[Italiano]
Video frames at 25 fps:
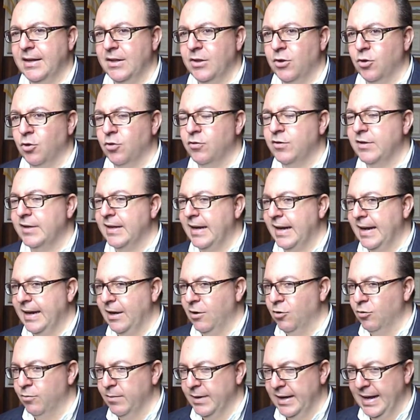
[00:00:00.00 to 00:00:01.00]
non sarà
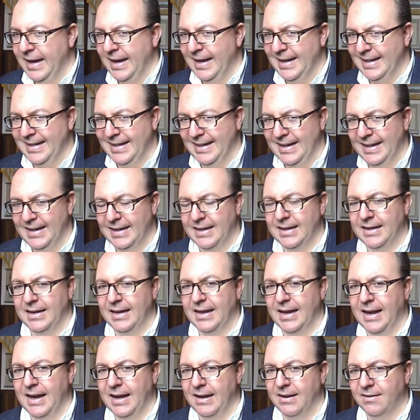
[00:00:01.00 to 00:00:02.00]
illuminata
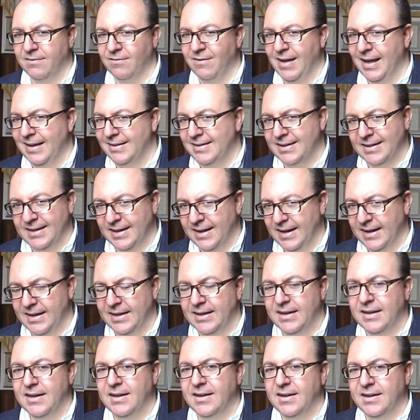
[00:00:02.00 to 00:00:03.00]
la vasca
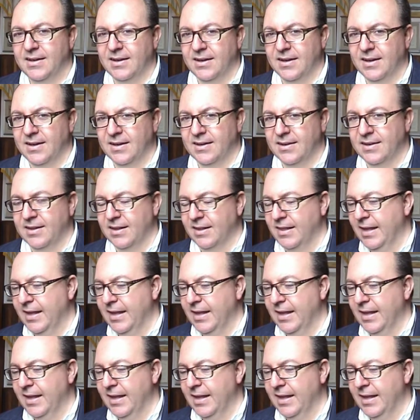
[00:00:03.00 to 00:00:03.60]
eh,